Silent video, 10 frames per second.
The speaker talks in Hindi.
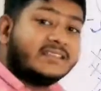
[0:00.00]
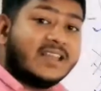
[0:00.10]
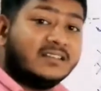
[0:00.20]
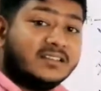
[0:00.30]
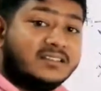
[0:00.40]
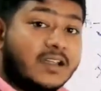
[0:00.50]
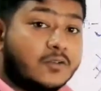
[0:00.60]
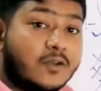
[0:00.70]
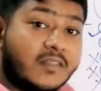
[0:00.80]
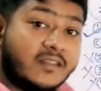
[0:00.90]
के साथ
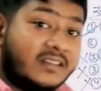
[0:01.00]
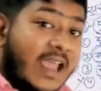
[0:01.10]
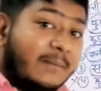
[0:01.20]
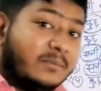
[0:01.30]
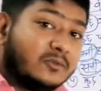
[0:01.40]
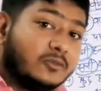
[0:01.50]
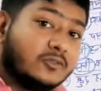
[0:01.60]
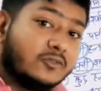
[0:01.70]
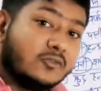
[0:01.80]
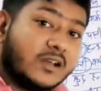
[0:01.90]
स्टार्ट होगा तो टाइप
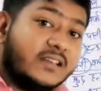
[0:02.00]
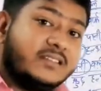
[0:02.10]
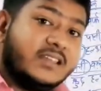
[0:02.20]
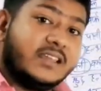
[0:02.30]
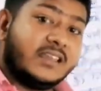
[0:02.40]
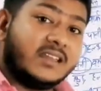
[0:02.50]
टू कैसे